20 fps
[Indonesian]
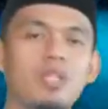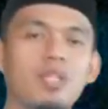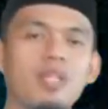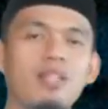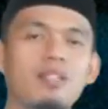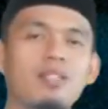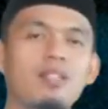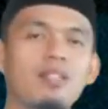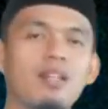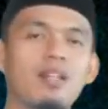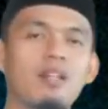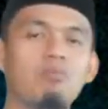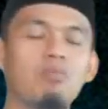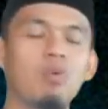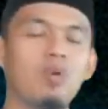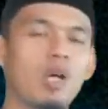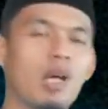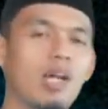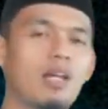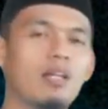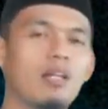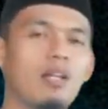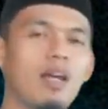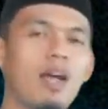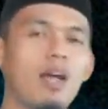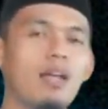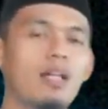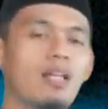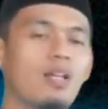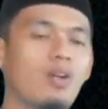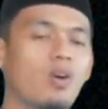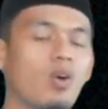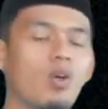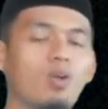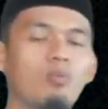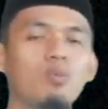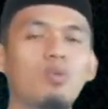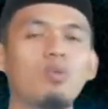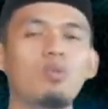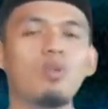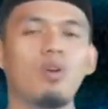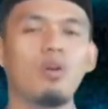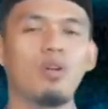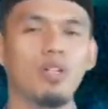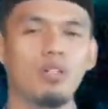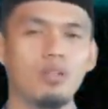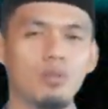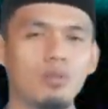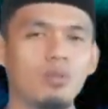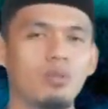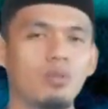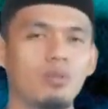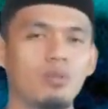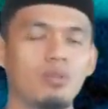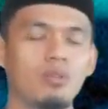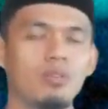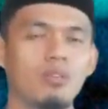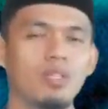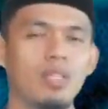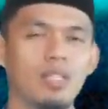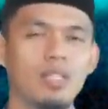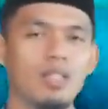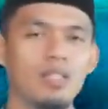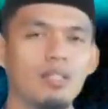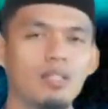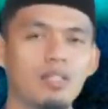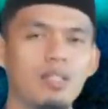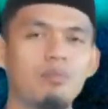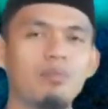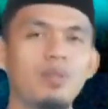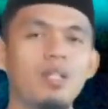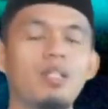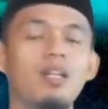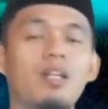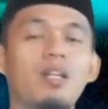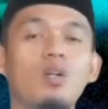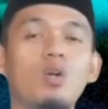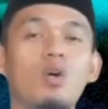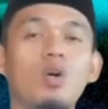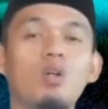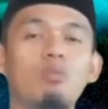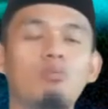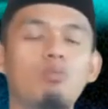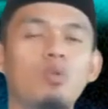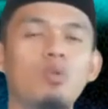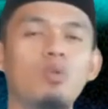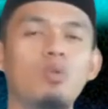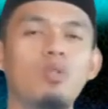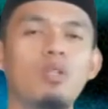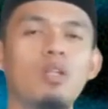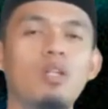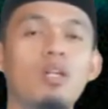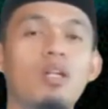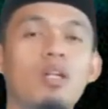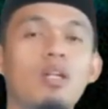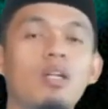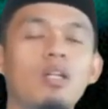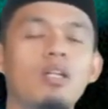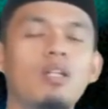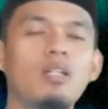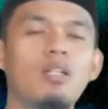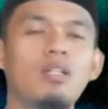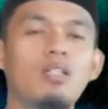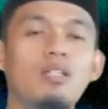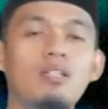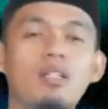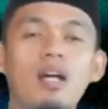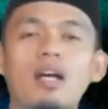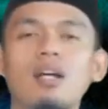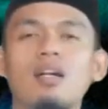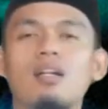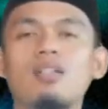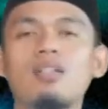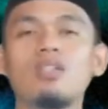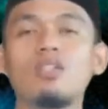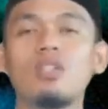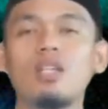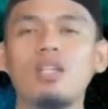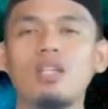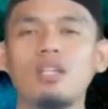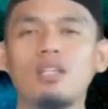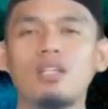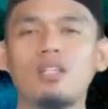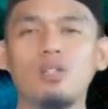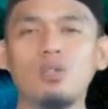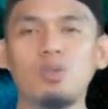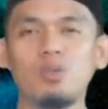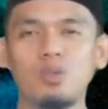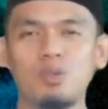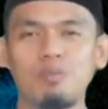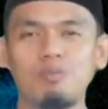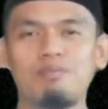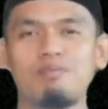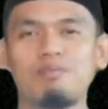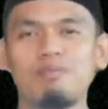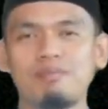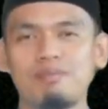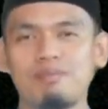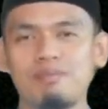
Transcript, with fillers: wiridnya bukan dari kolbu seorang guru, tapi dari kolbu sang Syekh YouTube